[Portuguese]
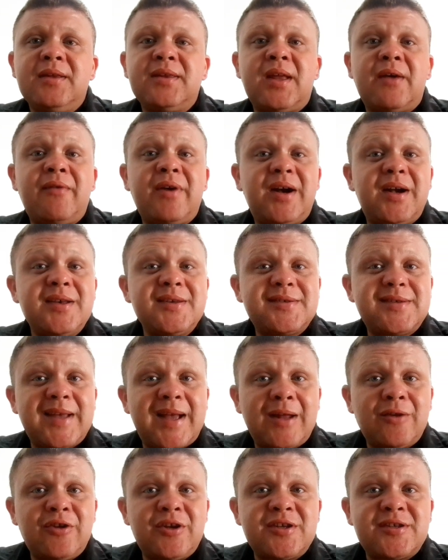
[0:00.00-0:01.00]
Tava
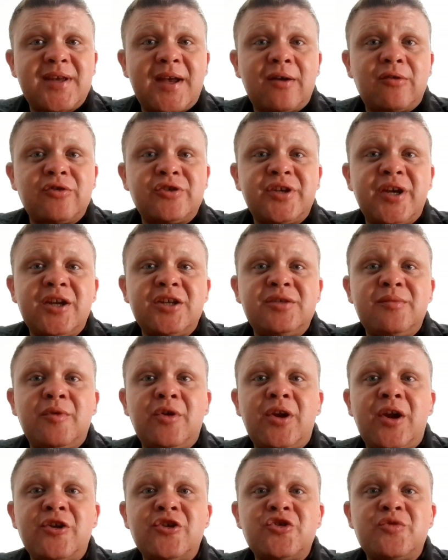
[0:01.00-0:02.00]
cansado e de saco cheio de me
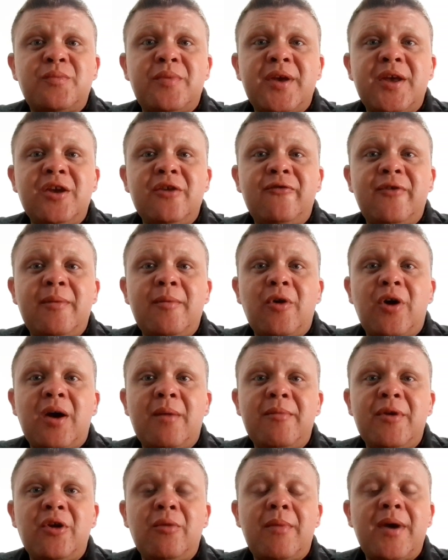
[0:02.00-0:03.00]
olhar no espelho e ver meu
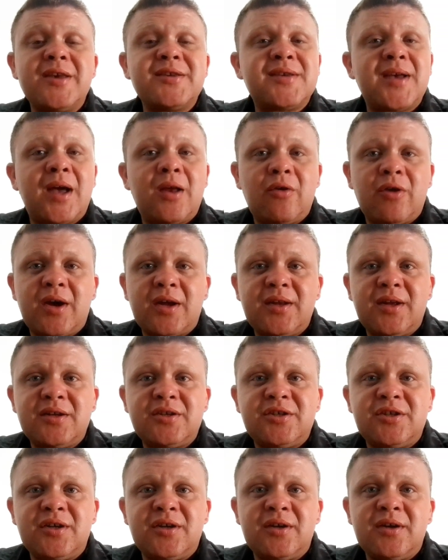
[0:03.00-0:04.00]
cabelo mais ralo a cada
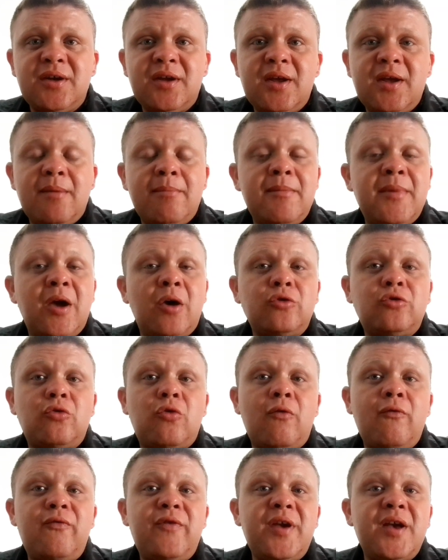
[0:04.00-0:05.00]
dia. Minha
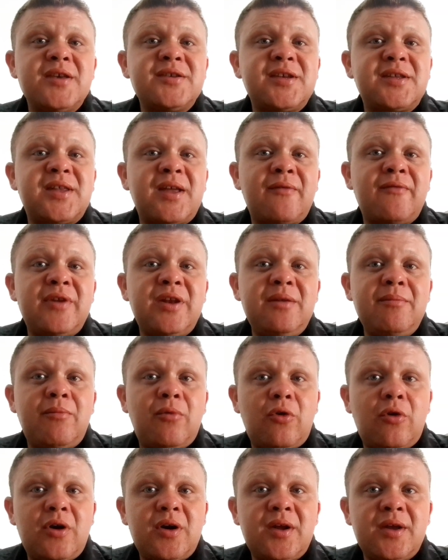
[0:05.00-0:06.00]
autoconfiança estava indo
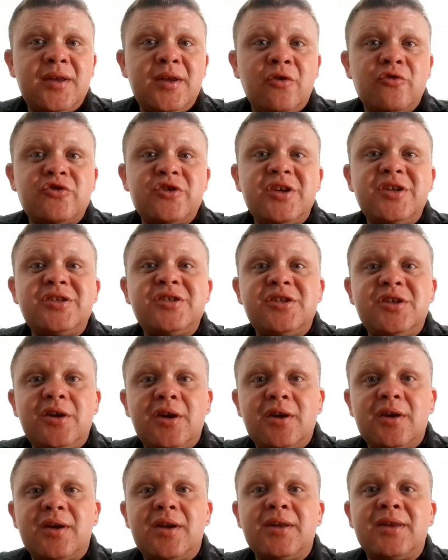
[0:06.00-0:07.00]
embora e eu
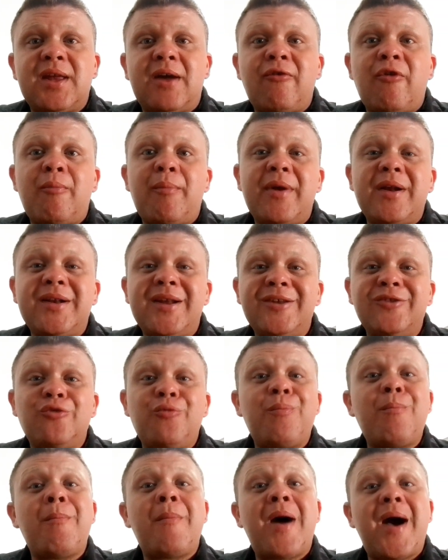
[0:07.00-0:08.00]
sentia que estava
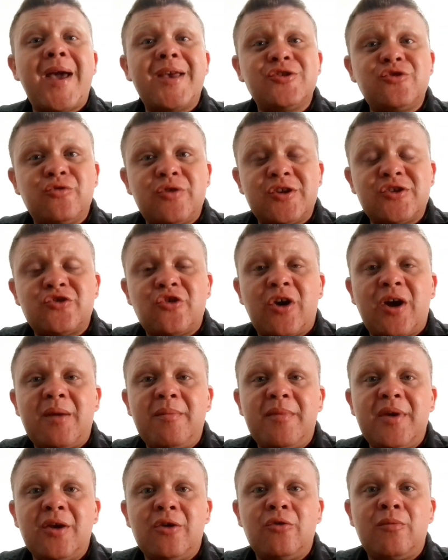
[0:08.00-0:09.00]
perdendo mais do que só
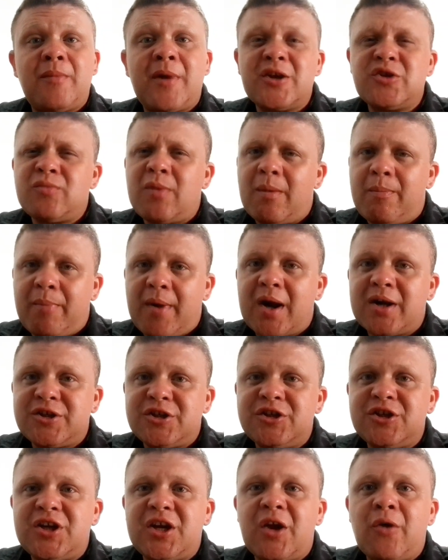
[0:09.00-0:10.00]
cabelo, mais uma
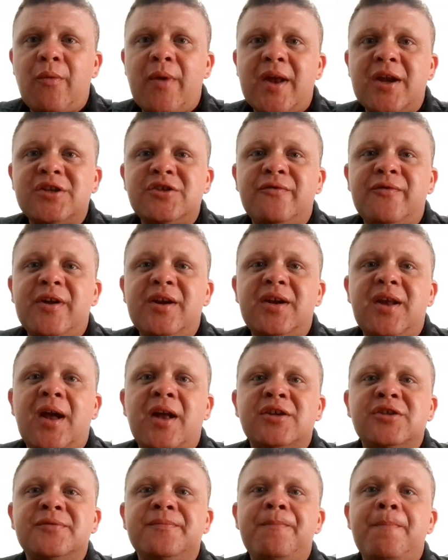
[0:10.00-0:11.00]
parte de quem eu era de
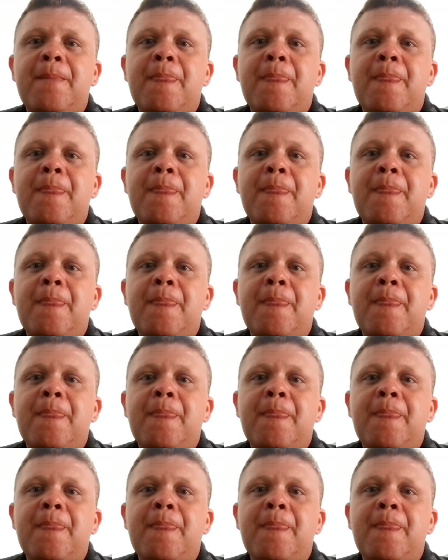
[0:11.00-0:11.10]
verdade.